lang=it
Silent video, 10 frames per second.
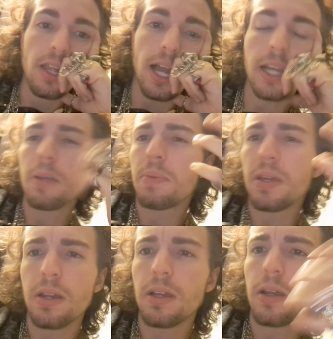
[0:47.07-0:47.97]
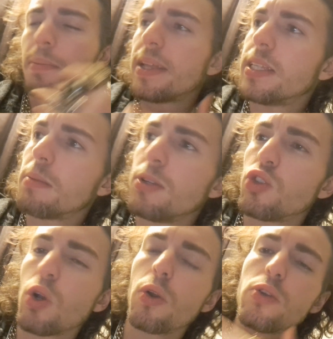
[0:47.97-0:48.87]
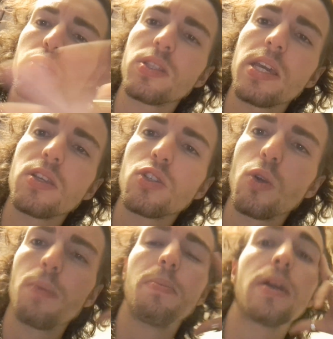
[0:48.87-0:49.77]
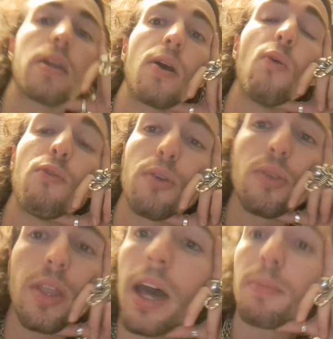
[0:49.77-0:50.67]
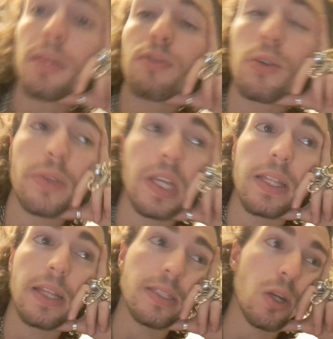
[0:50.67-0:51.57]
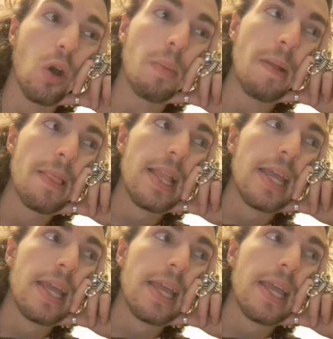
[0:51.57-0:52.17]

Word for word: anche per mettermi in gioco io stesso e per confrontarmi di fronte a tante robe